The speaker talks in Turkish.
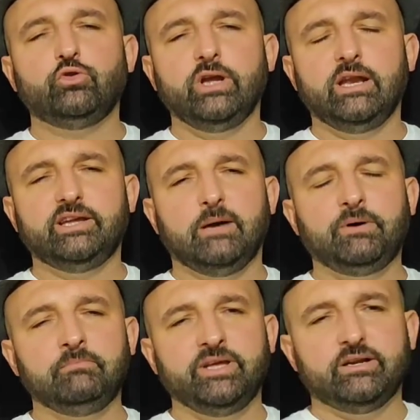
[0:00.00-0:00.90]
kuryelik
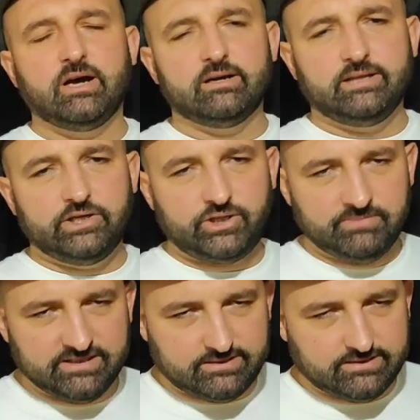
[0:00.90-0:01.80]
yapan bir
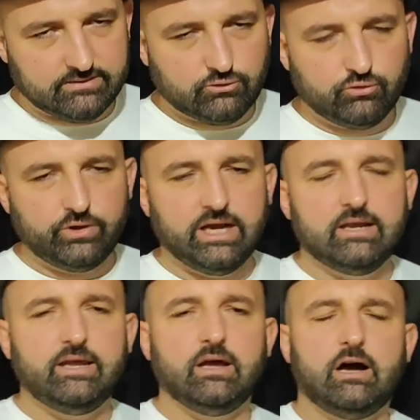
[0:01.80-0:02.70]
kardeşimiz
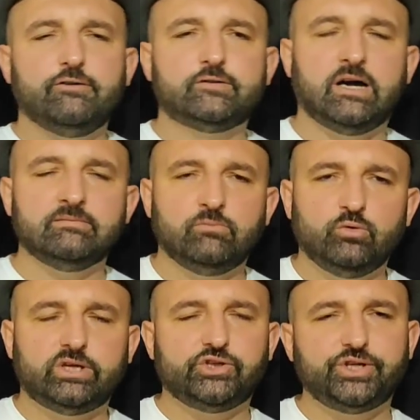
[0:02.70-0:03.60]
Suriyeli Afgan
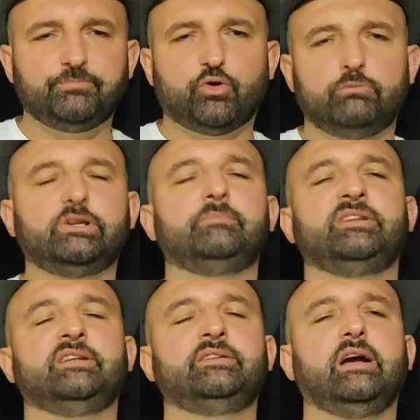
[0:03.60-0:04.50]
mülteci
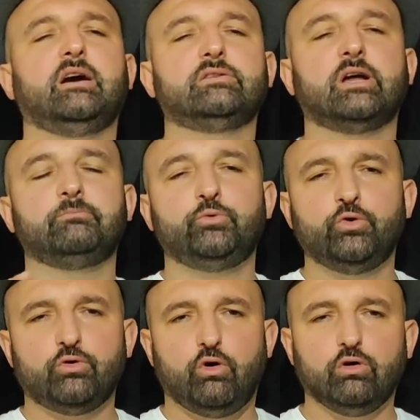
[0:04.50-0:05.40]
probleminin ne kadar
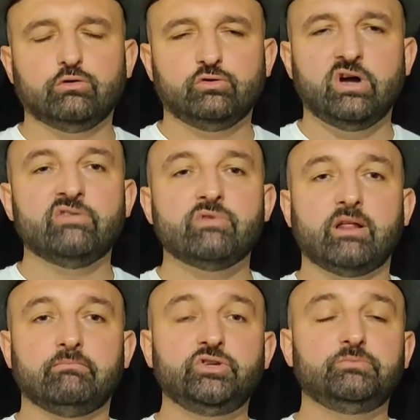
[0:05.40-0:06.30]
büyük olduğunu
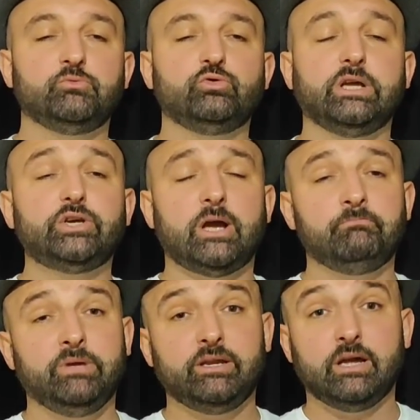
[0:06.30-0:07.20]
anlatmış
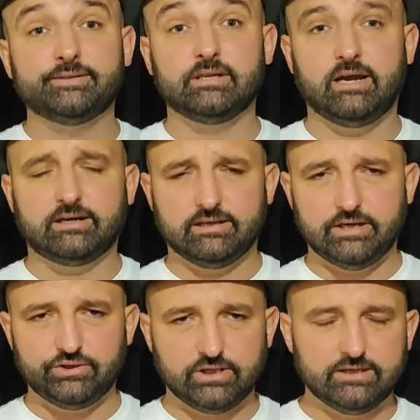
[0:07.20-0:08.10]
muhteşem bir yazı
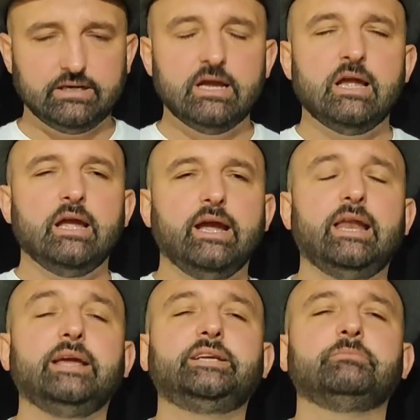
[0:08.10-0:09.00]
arkadaşlar.
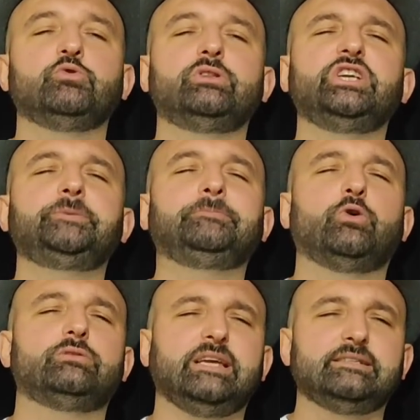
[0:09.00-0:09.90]
Hele ki bu diş
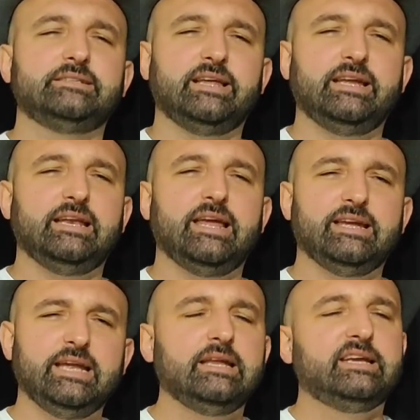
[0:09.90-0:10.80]
protezleriyle
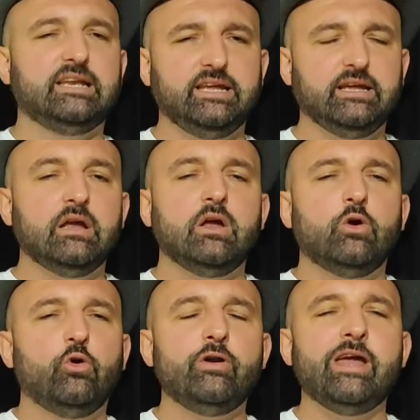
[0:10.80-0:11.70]
ilgili
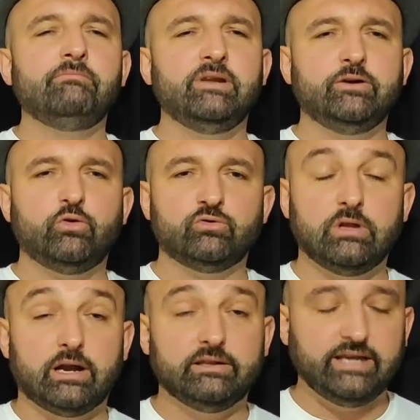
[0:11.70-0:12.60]
önemli
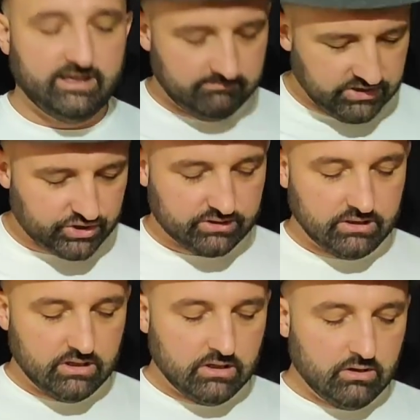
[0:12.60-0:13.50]
konulara değinmiş.
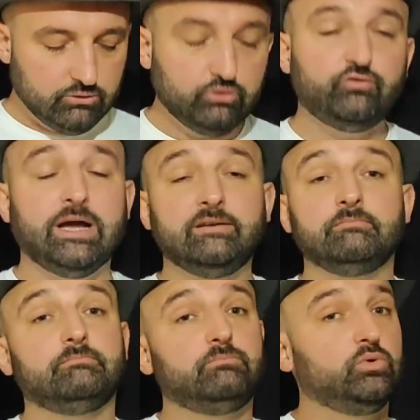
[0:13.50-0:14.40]
Lütfen
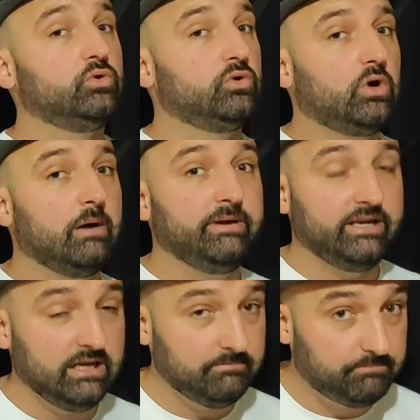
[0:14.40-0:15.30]
bu
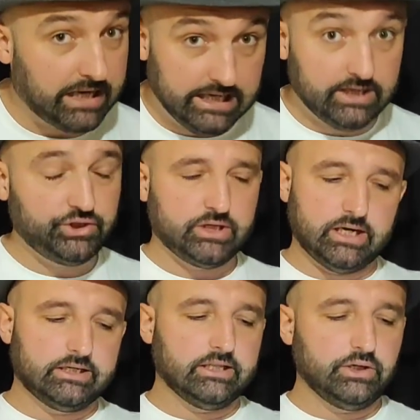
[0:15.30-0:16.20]
haberi paylaşın
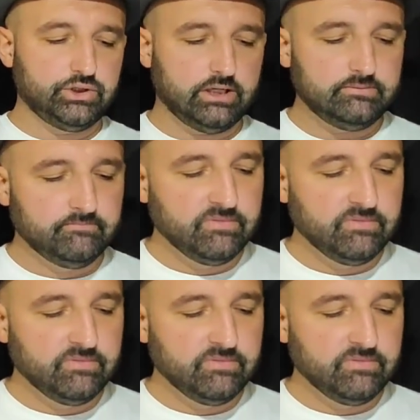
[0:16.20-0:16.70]
arkadaşlar.